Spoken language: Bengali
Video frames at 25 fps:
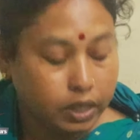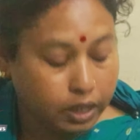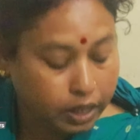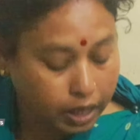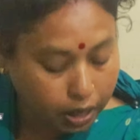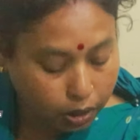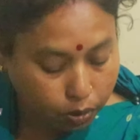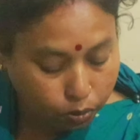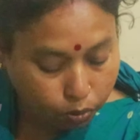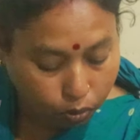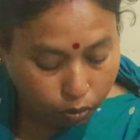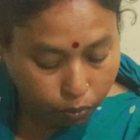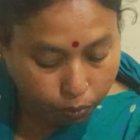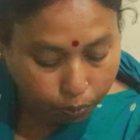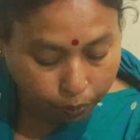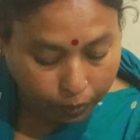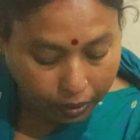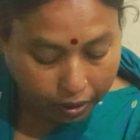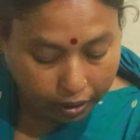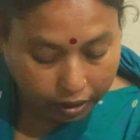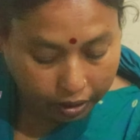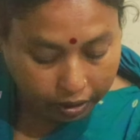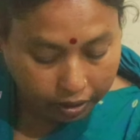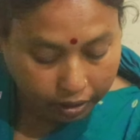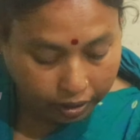সেইগুলো
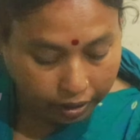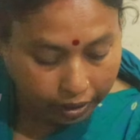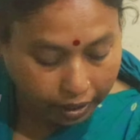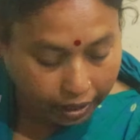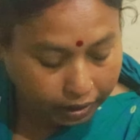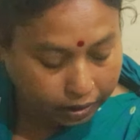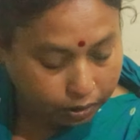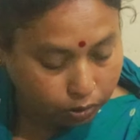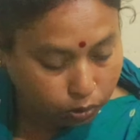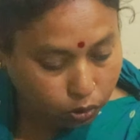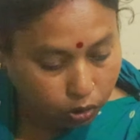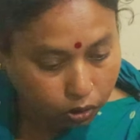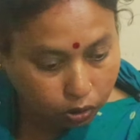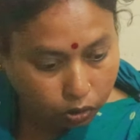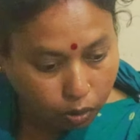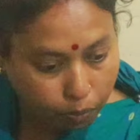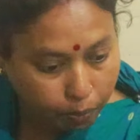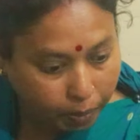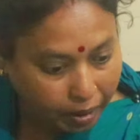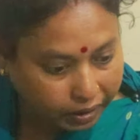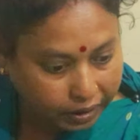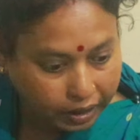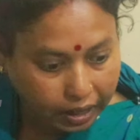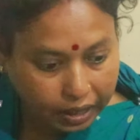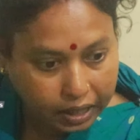মানে একজন তো
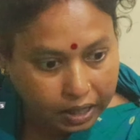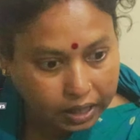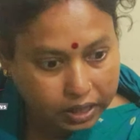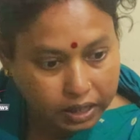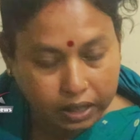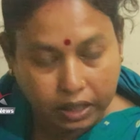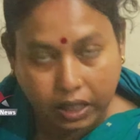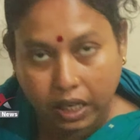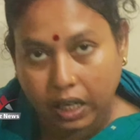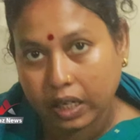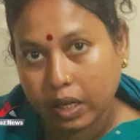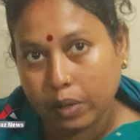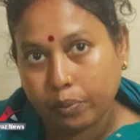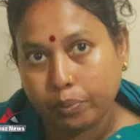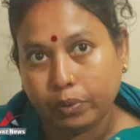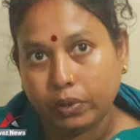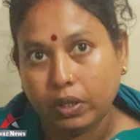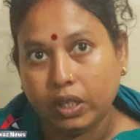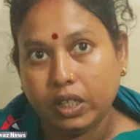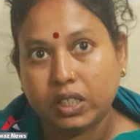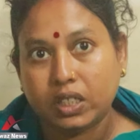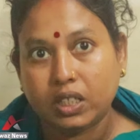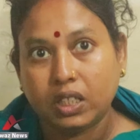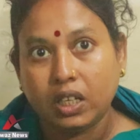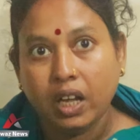মাথার কাছে থাকে
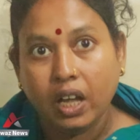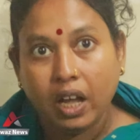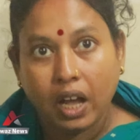পুলিশ